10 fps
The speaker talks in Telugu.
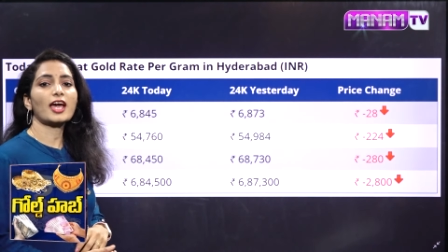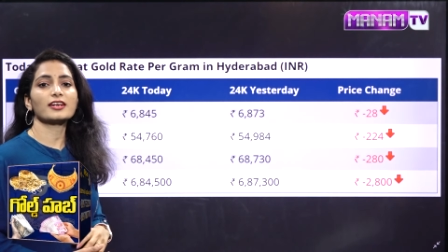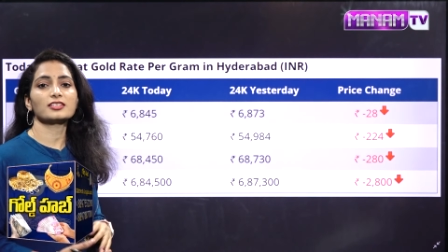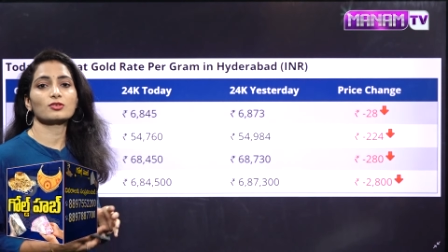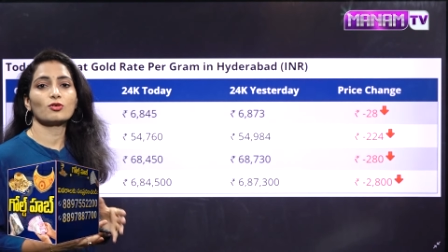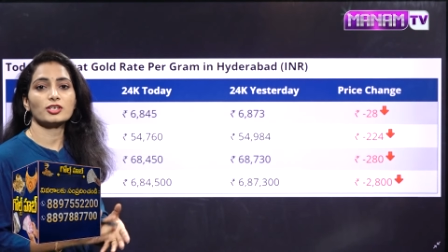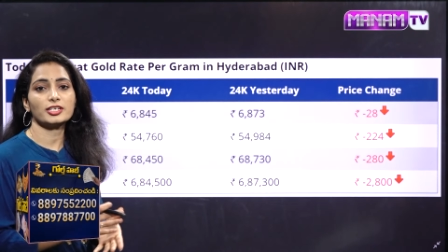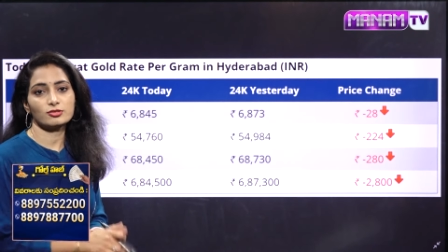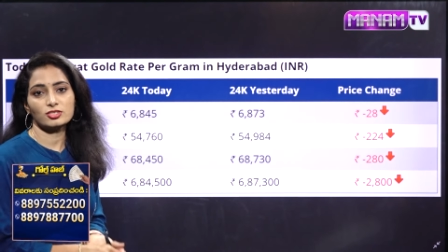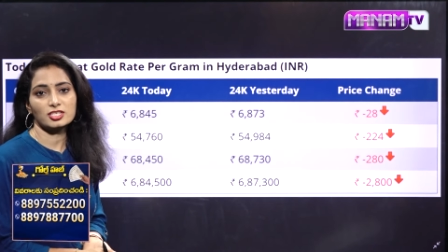క్యారెట్స్ గోల్డ్
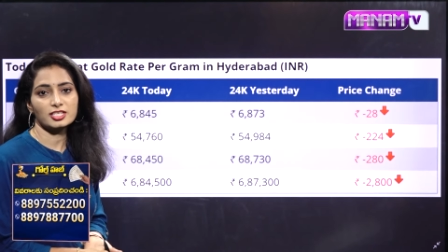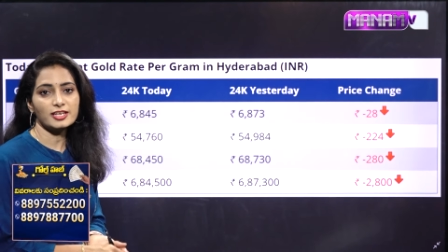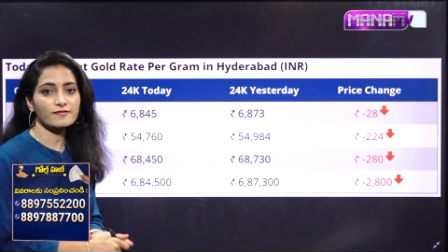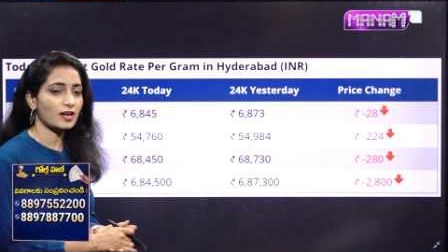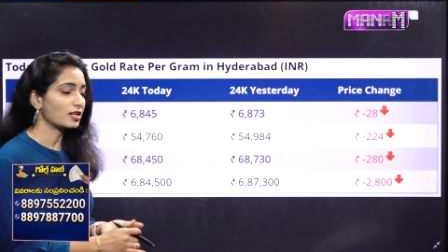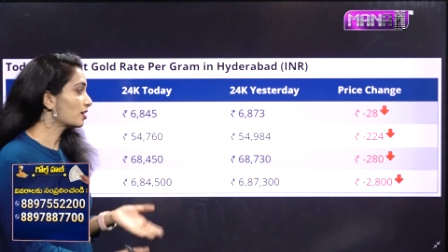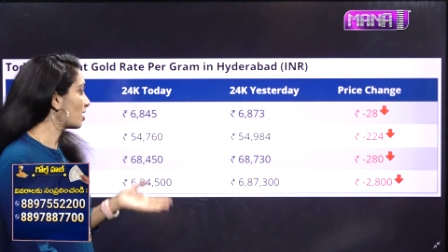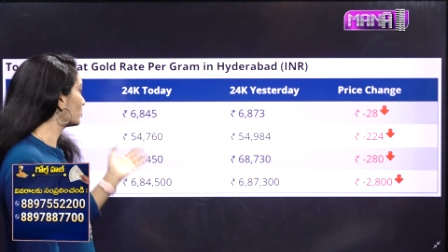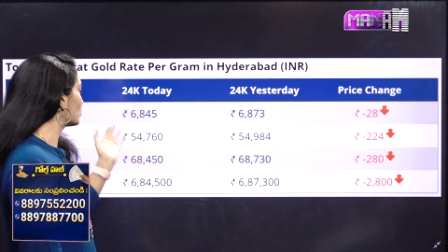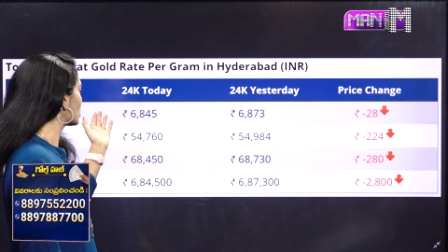రేట్ వచ్చేసి వన్
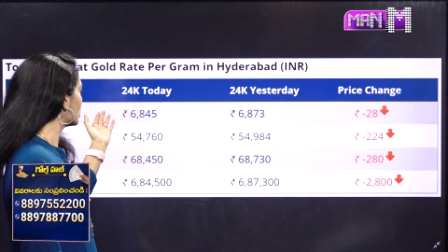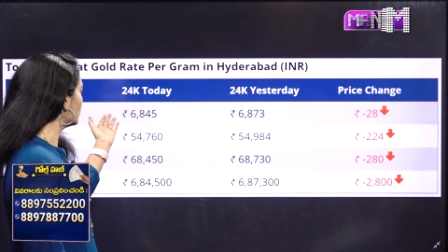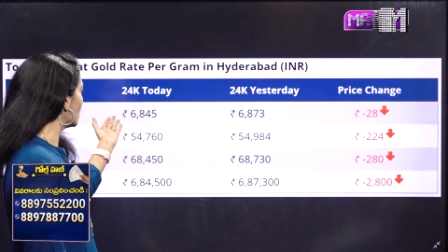గ్రామ్ కోసం